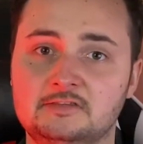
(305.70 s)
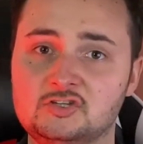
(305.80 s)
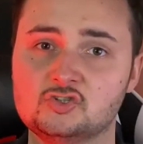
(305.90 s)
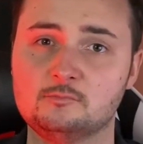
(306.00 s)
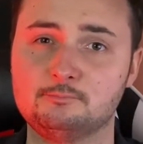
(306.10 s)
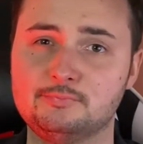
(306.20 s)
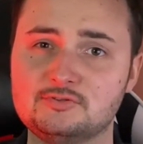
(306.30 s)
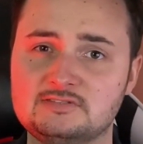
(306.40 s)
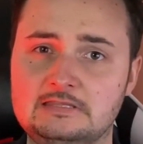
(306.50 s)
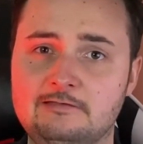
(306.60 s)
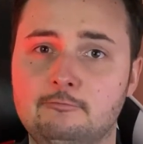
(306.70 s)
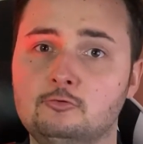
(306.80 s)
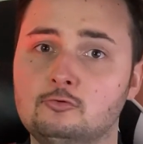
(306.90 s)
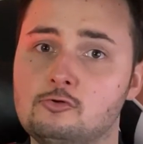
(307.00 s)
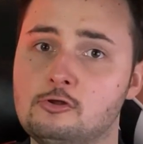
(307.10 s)
Des gens postent des
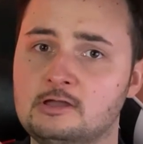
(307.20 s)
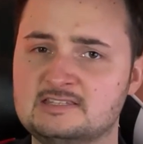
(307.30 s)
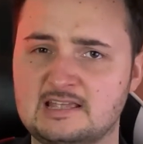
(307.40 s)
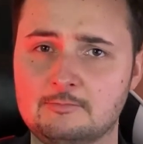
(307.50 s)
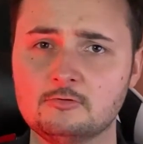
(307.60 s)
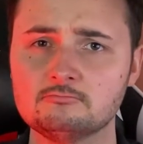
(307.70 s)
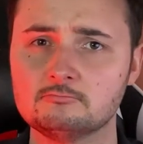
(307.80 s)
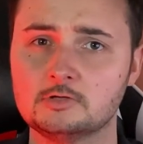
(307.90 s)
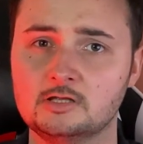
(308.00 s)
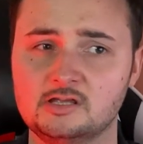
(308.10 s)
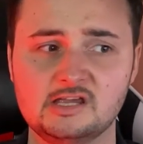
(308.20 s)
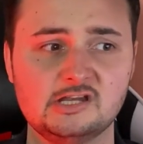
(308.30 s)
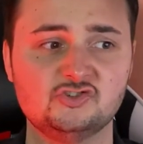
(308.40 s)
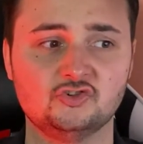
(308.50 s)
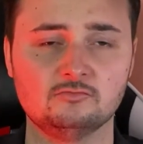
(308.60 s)
photos de leurs excréments et
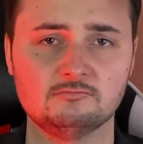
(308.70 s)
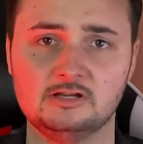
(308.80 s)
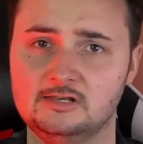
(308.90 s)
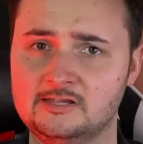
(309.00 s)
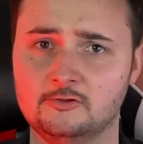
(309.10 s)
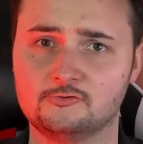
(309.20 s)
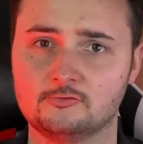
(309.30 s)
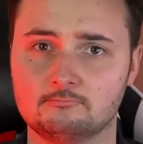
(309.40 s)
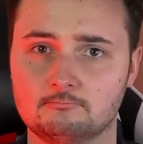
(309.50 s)
les gens les notent.